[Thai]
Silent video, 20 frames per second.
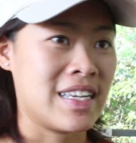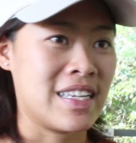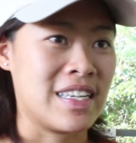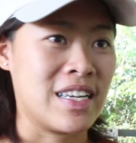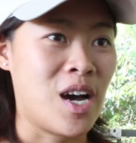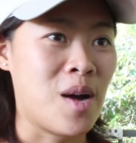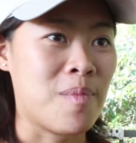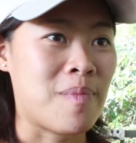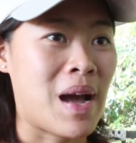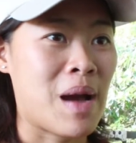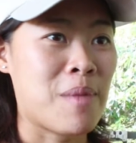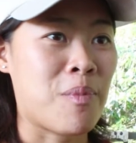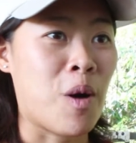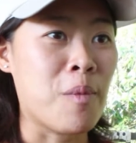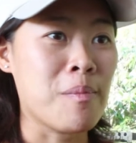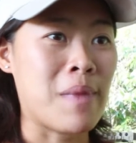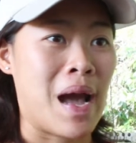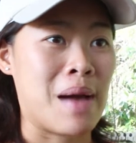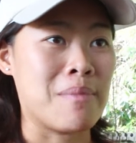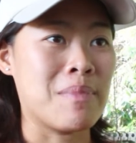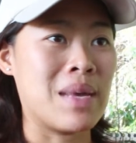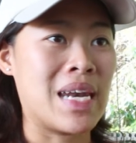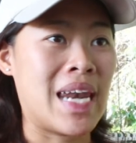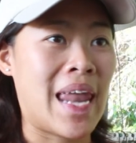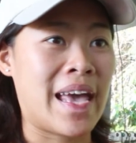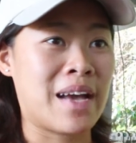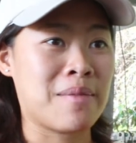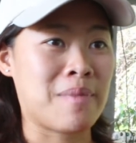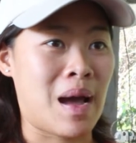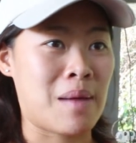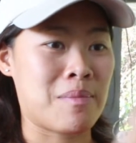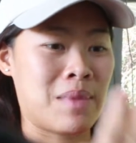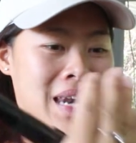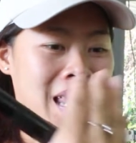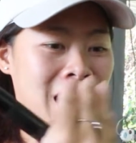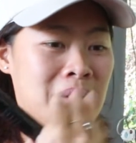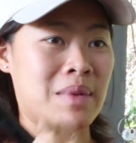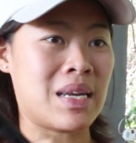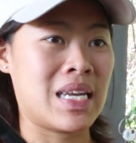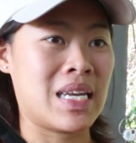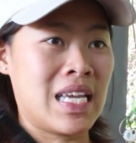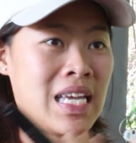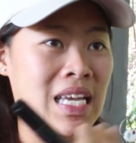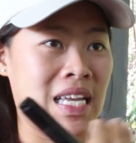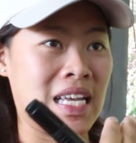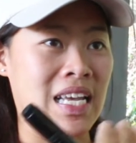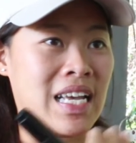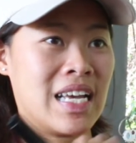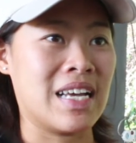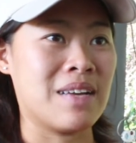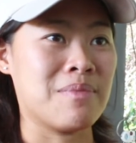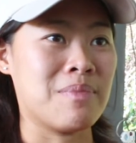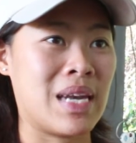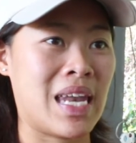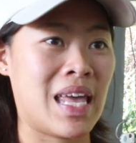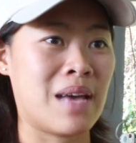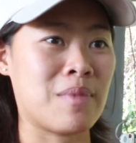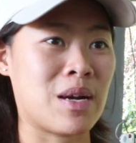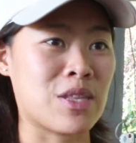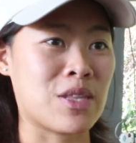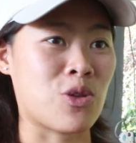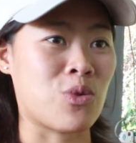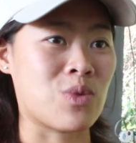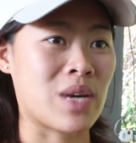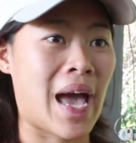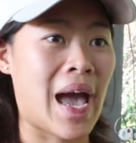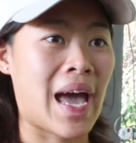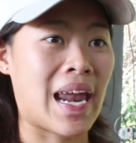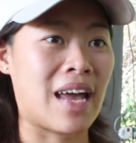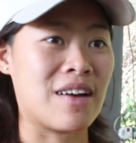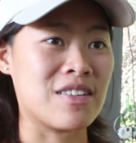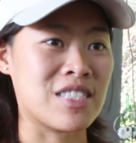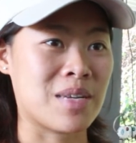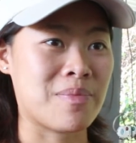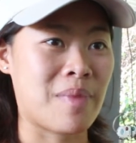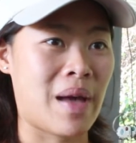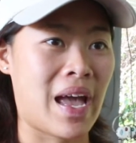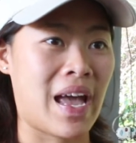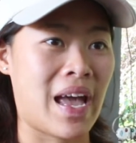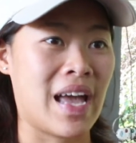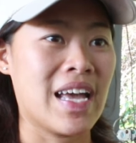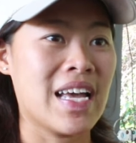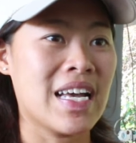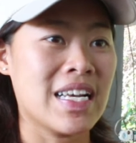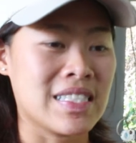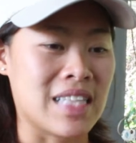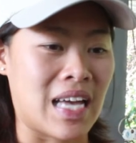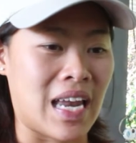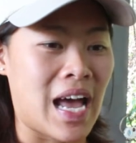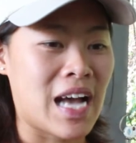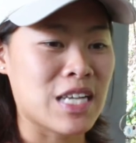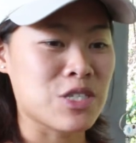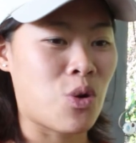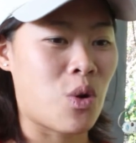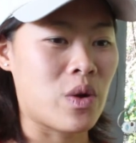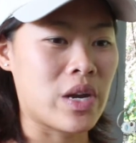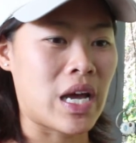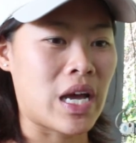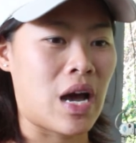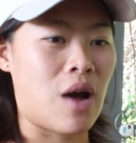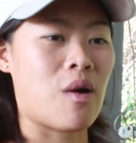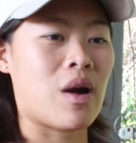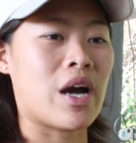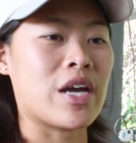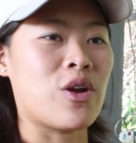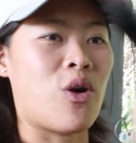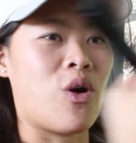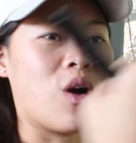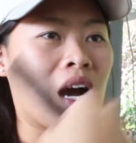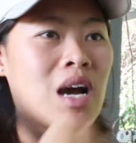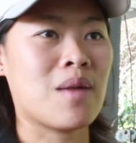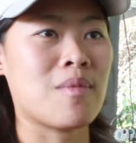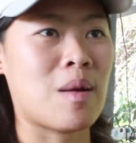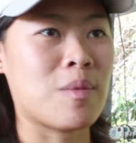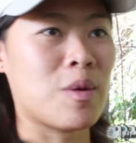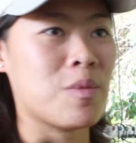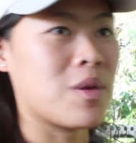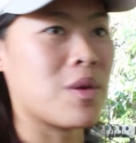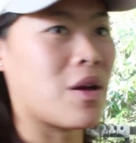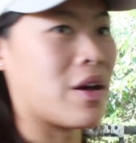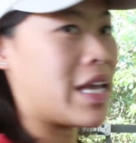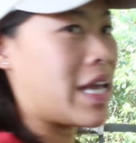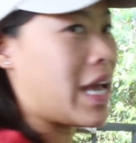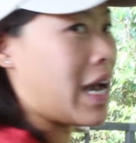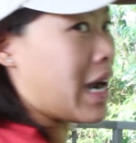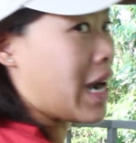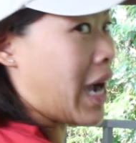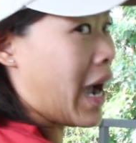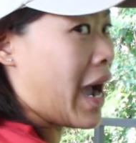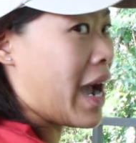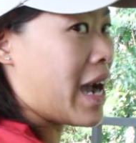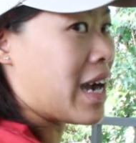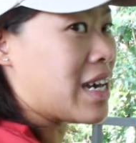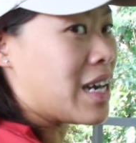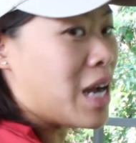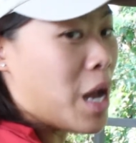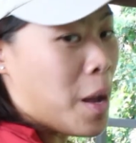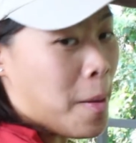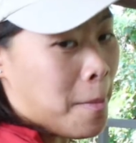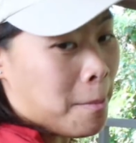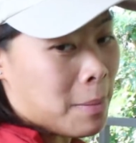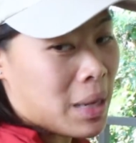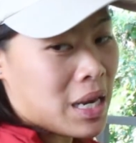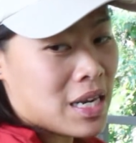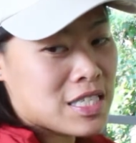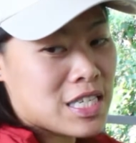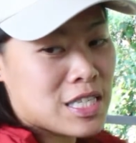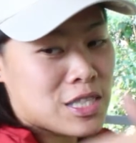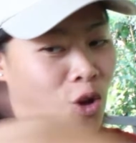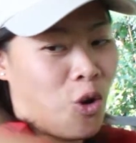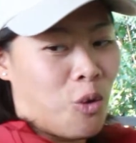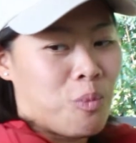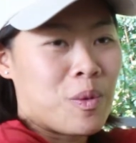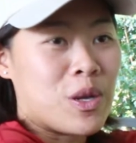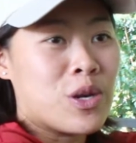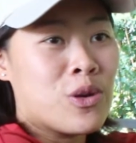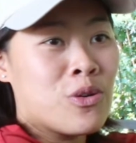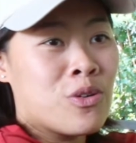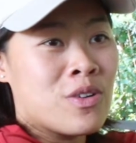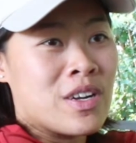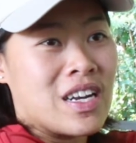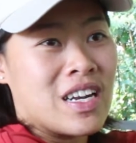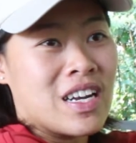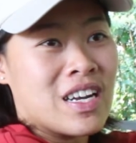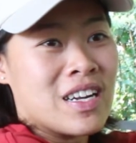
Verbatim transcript: เนาะป้าเพราะหมามันเล็งมานี่มันเล็งมาตรงหน้าเราใช่ไหมแต่ถ้าช่วงที่เขากระโดดขึ้นมาปุ๊บเราเอียงข้างมันก็จะตกไปนู่น